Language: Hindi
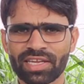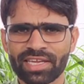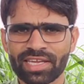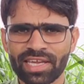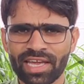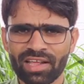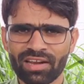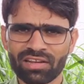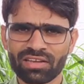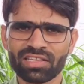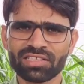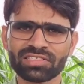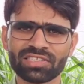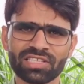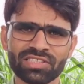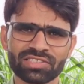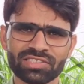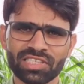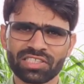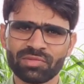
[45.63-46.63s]
कैराना
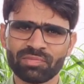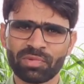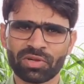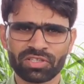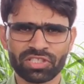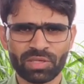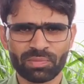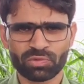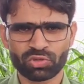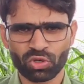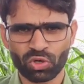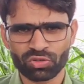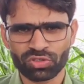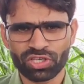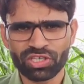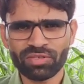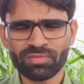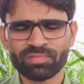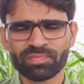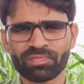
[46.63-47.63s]
सांसद प्रदीप
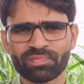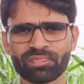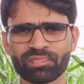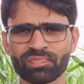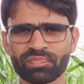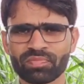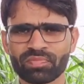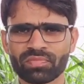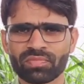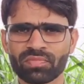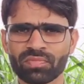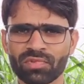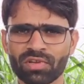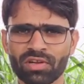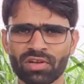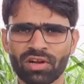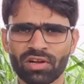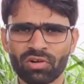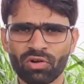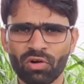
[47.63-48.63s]
चौधरी
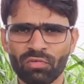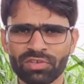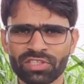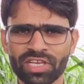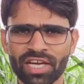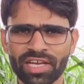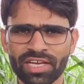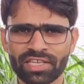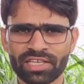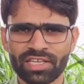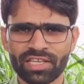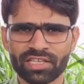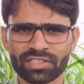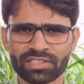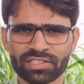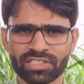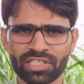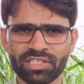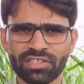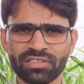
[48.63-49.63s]
गंगो विधायक कीरत
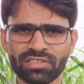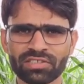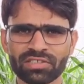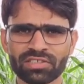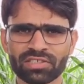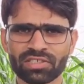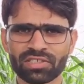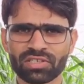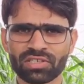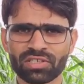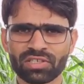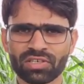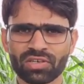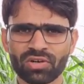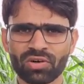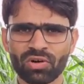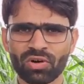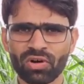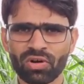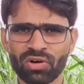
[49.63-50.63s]
सिंह
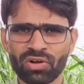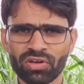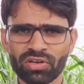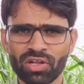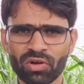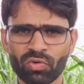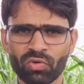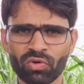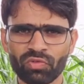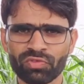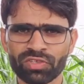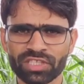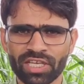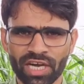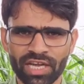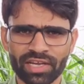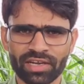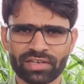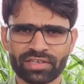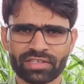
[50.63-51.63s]
और नकुल
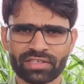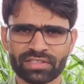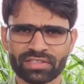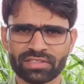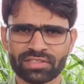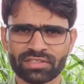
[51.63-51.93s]
विधायक